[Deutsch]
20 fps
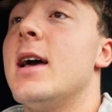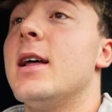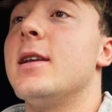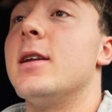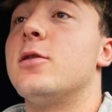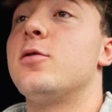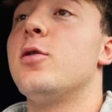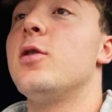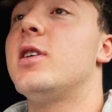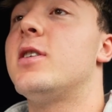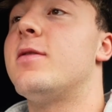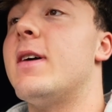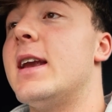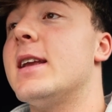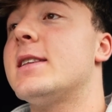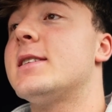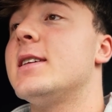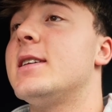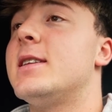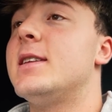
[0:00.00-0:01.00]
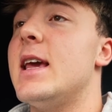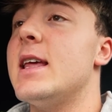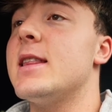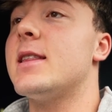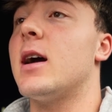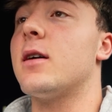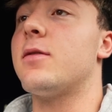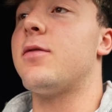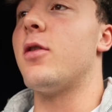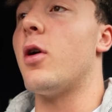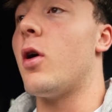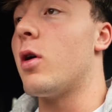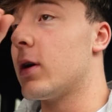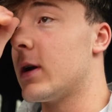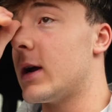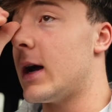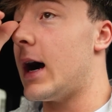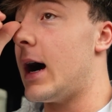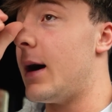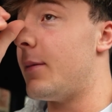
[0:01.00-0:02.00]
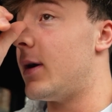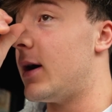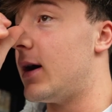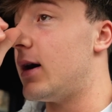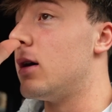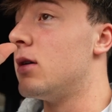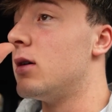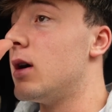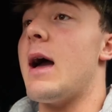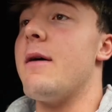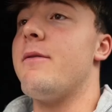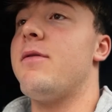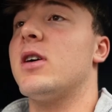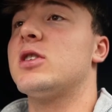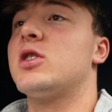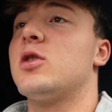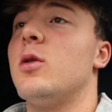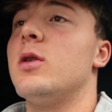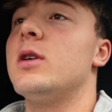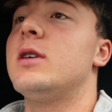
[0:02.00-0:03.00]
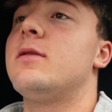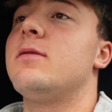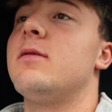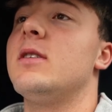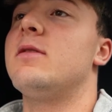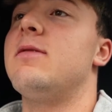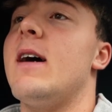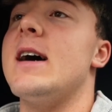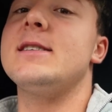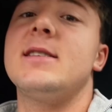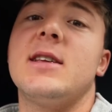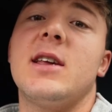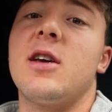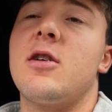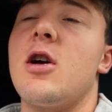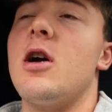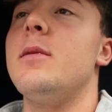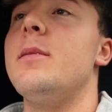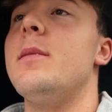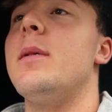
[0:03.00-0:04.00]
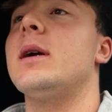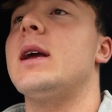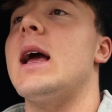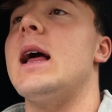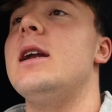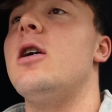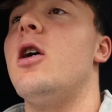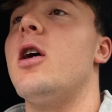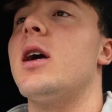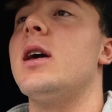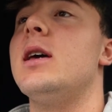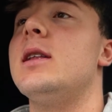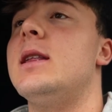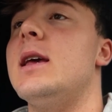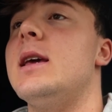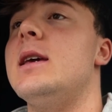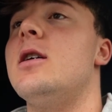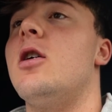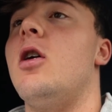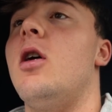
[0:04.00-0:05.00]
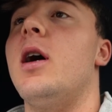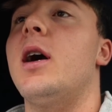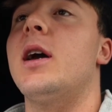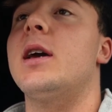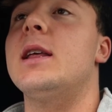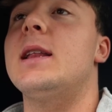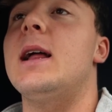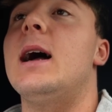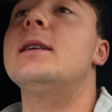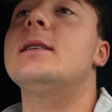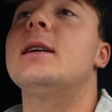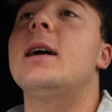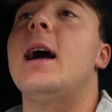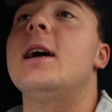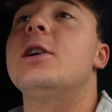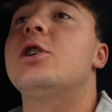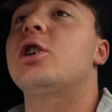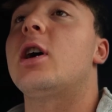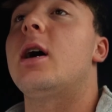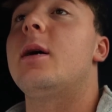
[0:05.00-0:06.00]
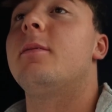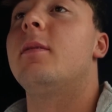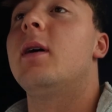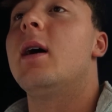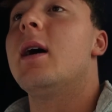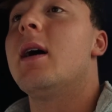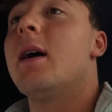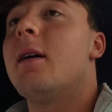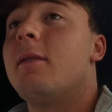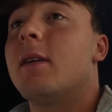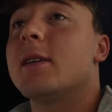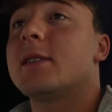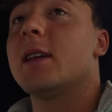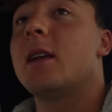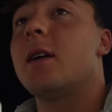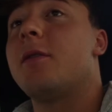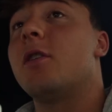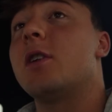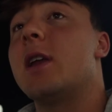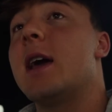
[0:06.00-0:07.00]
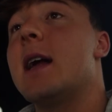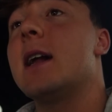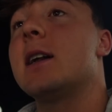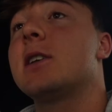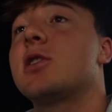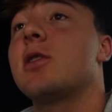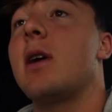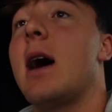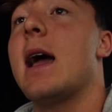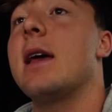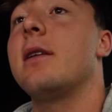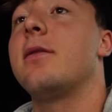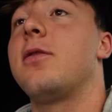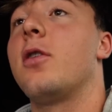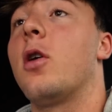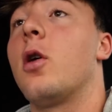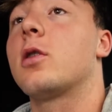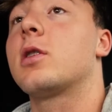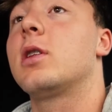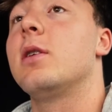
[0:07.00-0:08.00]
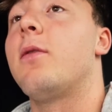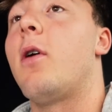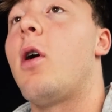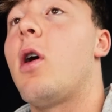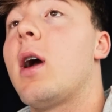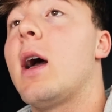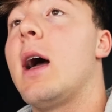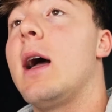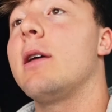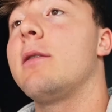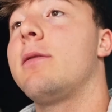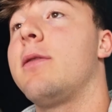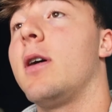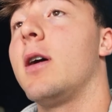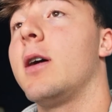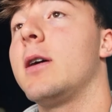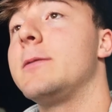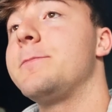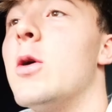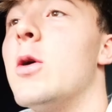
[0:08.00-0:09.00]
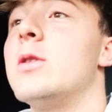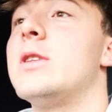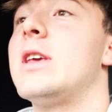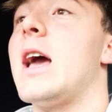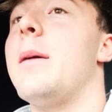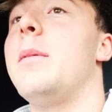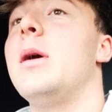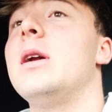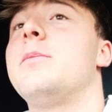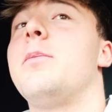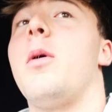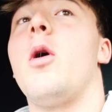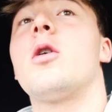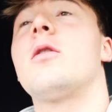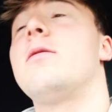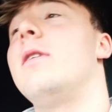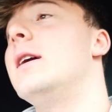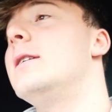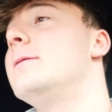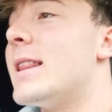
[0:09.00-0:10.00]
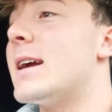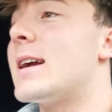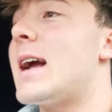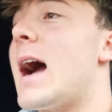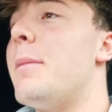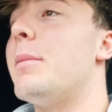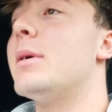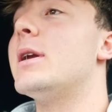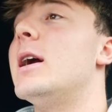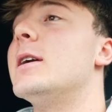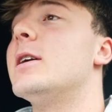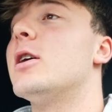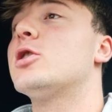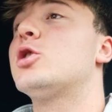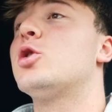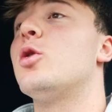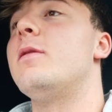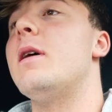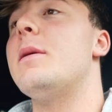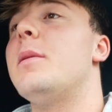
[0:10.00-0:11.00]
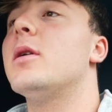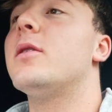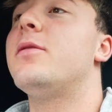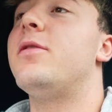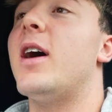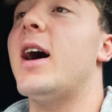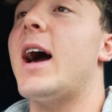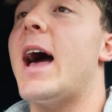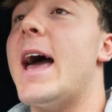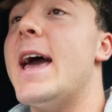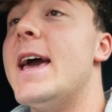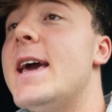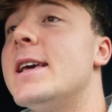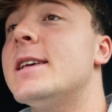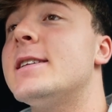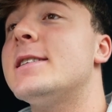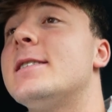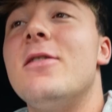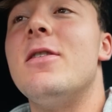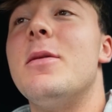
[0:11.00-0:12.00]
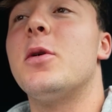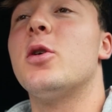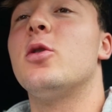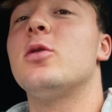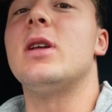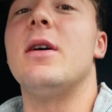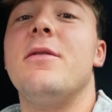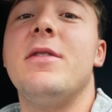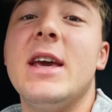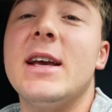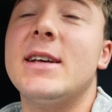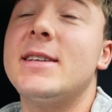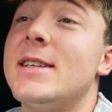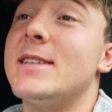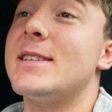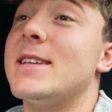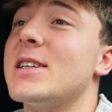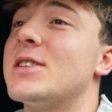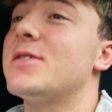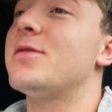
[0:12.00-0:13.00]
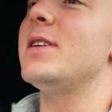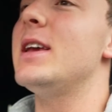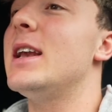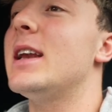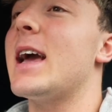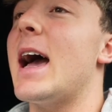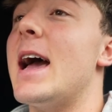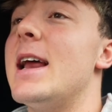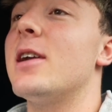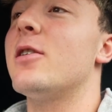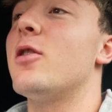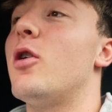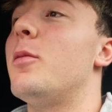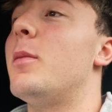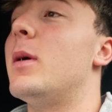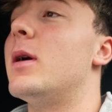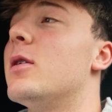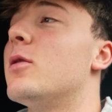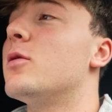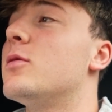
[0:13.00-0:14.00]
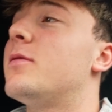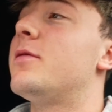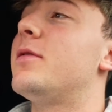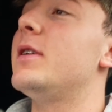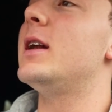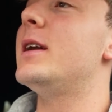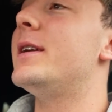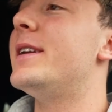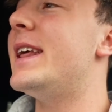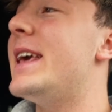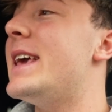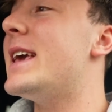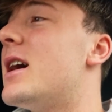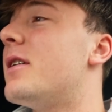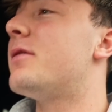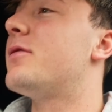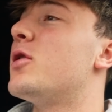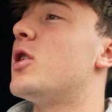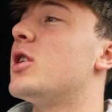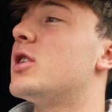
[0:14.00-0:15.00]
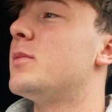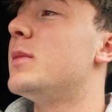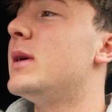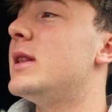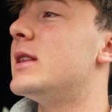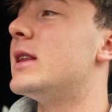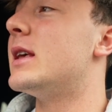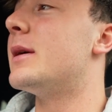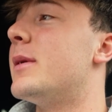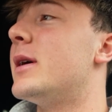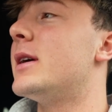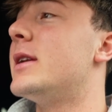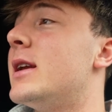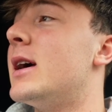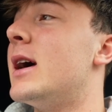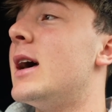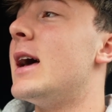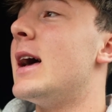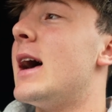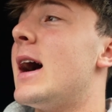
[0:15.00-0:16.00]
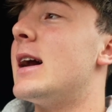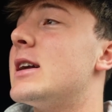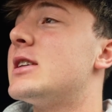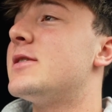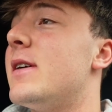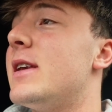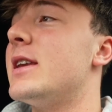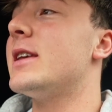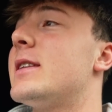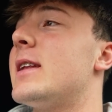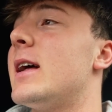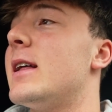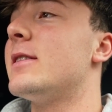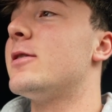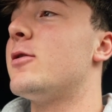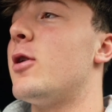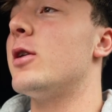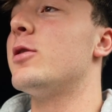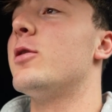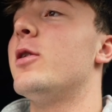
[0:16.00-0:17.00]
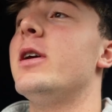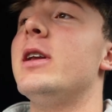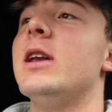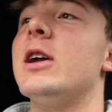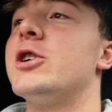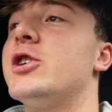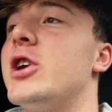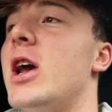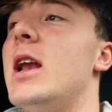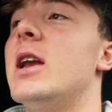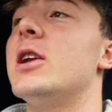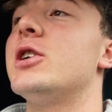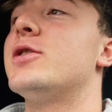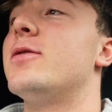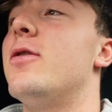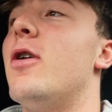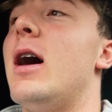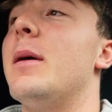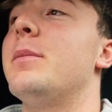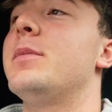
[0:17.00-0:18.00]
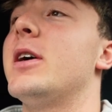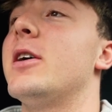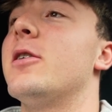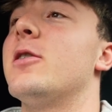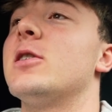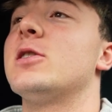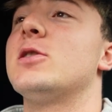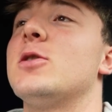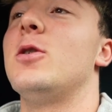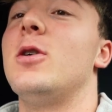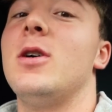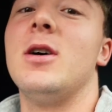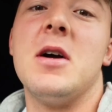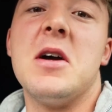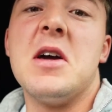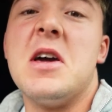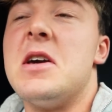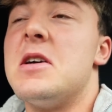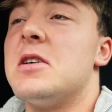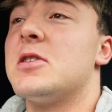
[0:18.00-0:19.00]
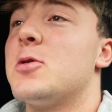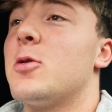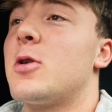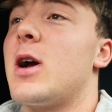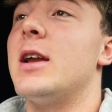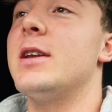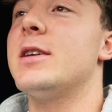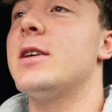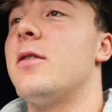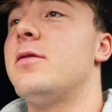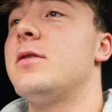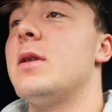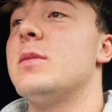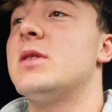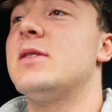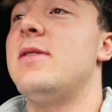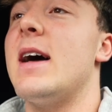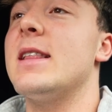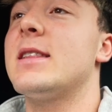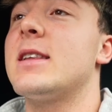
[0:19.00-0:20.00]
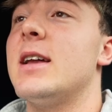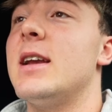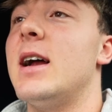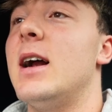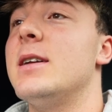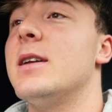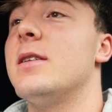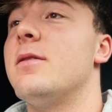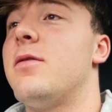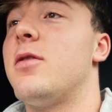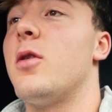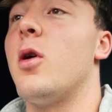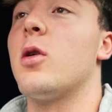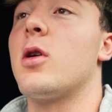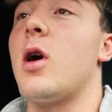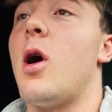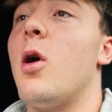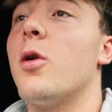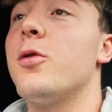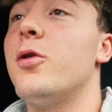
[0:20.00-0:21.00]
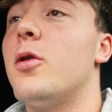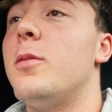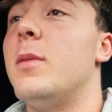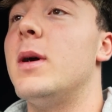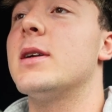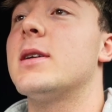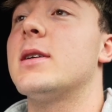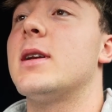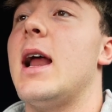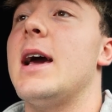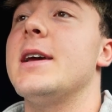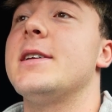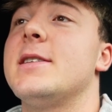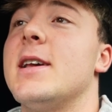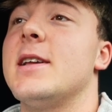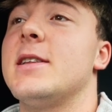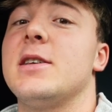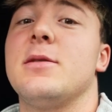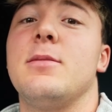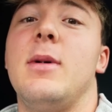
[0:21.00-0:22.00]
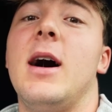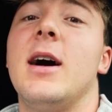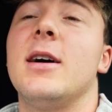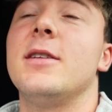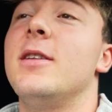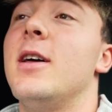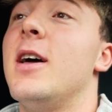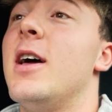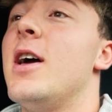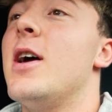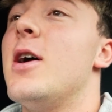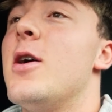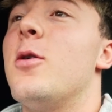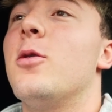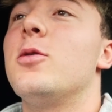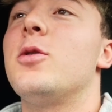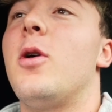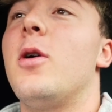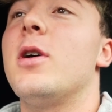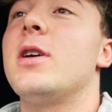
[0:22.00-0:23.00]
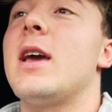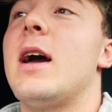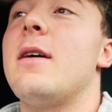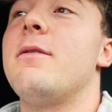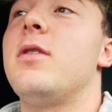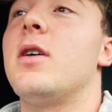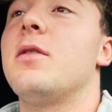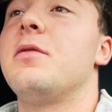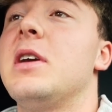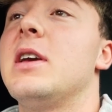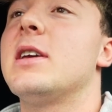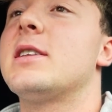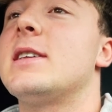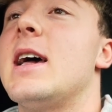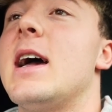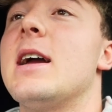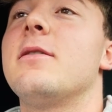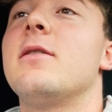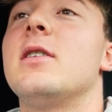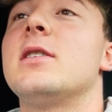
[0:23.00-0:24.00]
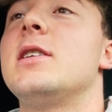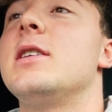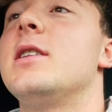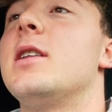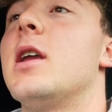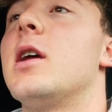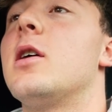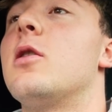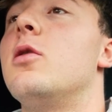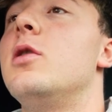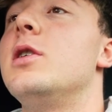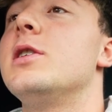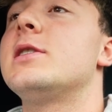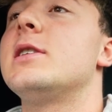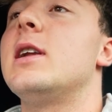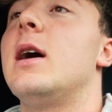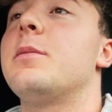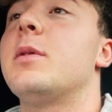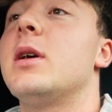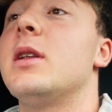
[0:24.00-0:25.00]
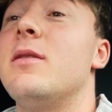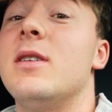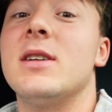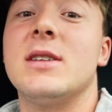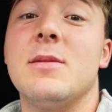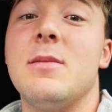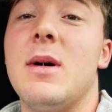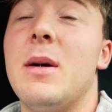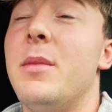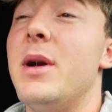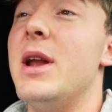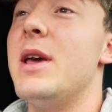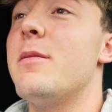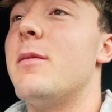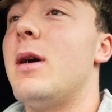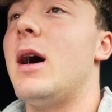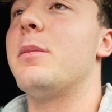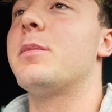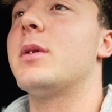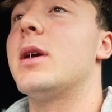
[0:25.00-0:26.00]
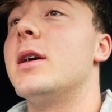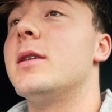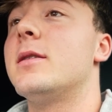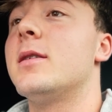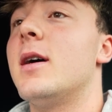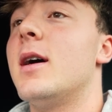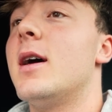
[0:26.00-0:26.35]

Natürlich werde ich nicht jeden Tag vloggen, aber einfach so, ich, ich weiß nicht, ihr könnt mir gerne eure, eure Gedanken reinschreiben, was ihr davon hält, so ein Vlog die Woche einfach. Und ich habe halt Bock, weil dann kann man halt auch so, wenn man verreist, wenn man unterwegs ist, das viel geiler nochmal und viel näher für euch mitnehmen als wenn ich dann dort nur irgendeine Challenge vorab drehe oder so. So kann ich auf einem Zweitkanal einen Vlog auch nochmal gleichzeitig machen und euch einfach wirklich zeigen, was hinter den Kulissen abgeht, was in meinem Leben abgeht.